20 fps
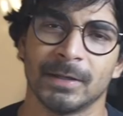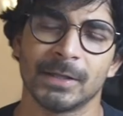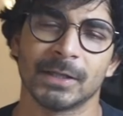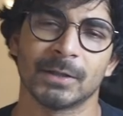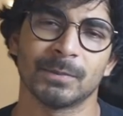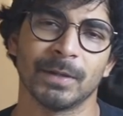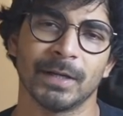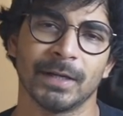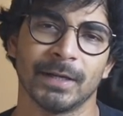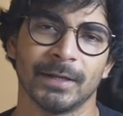
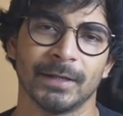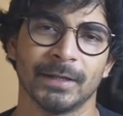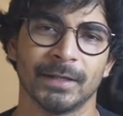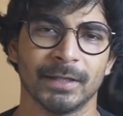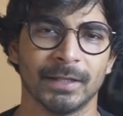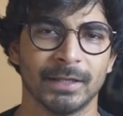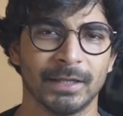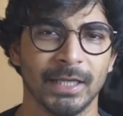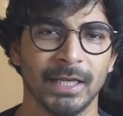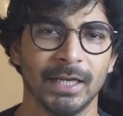जिसमें
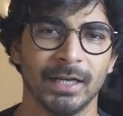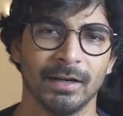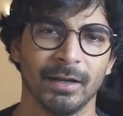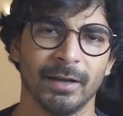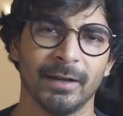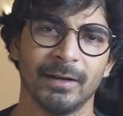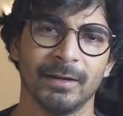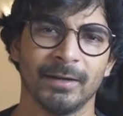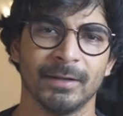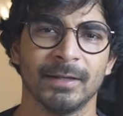तीन
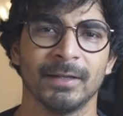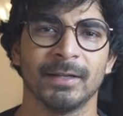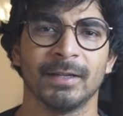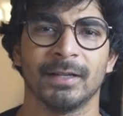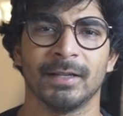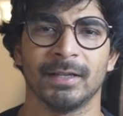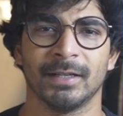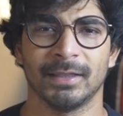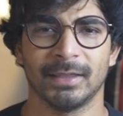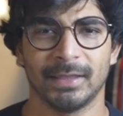नर
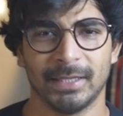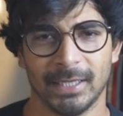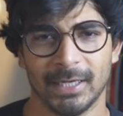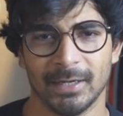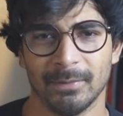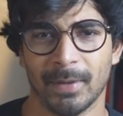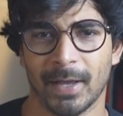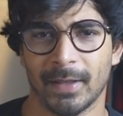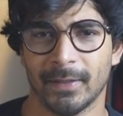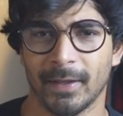
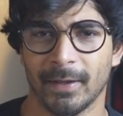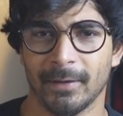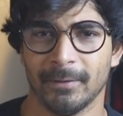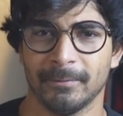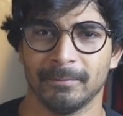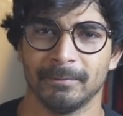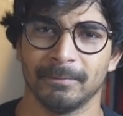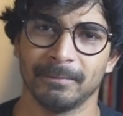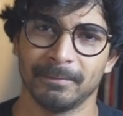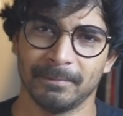तीन मादा
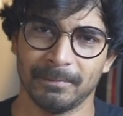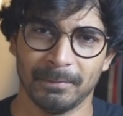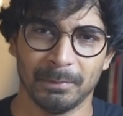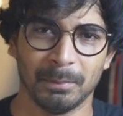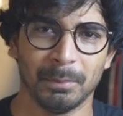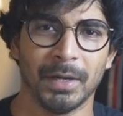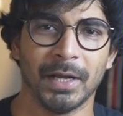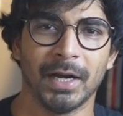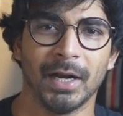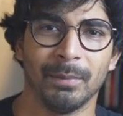
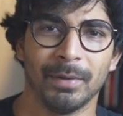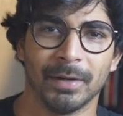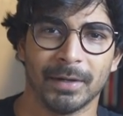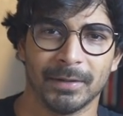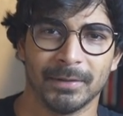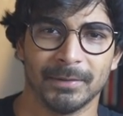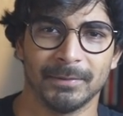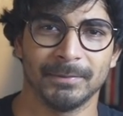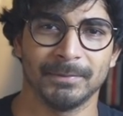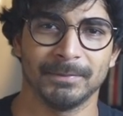
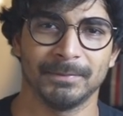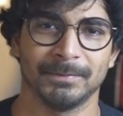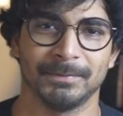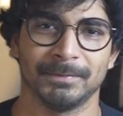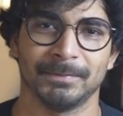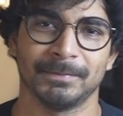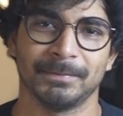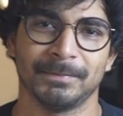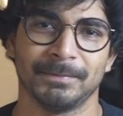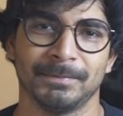बराबर
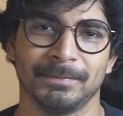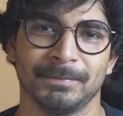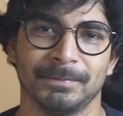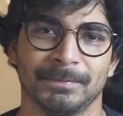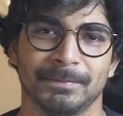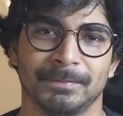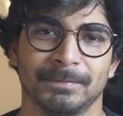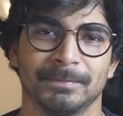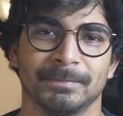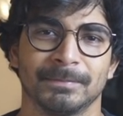
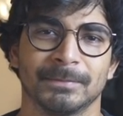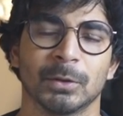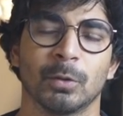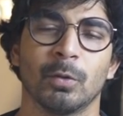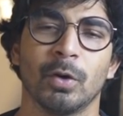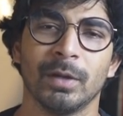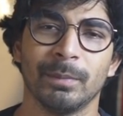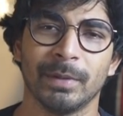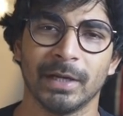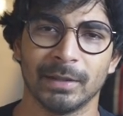
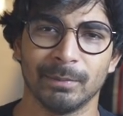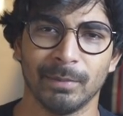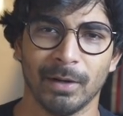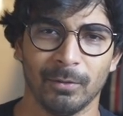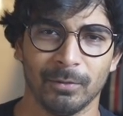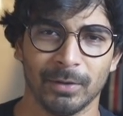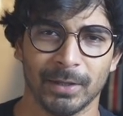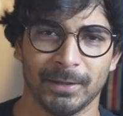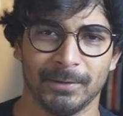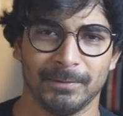कोई
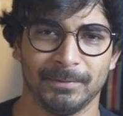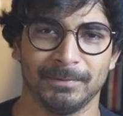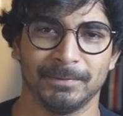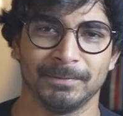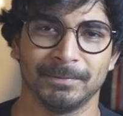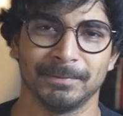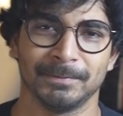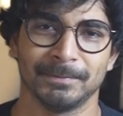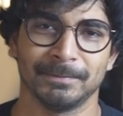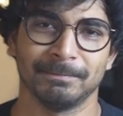भेदभाव
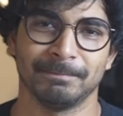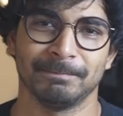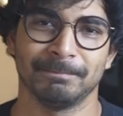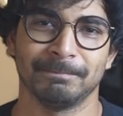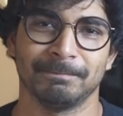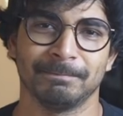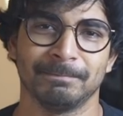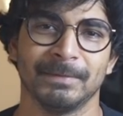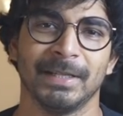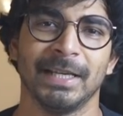
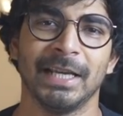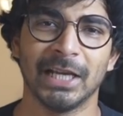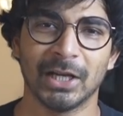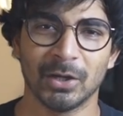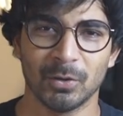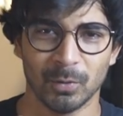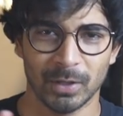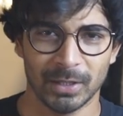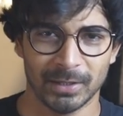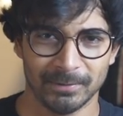नहीं
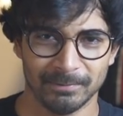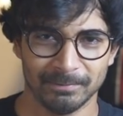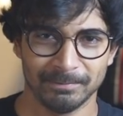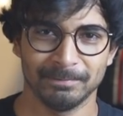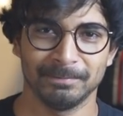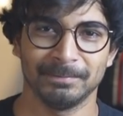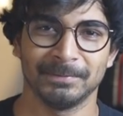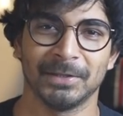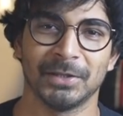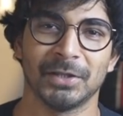इक्वल
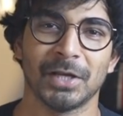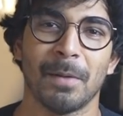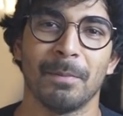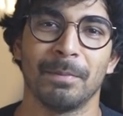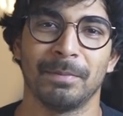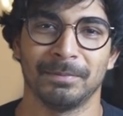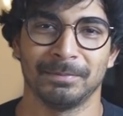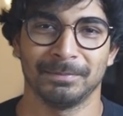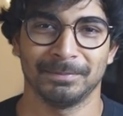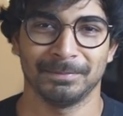सब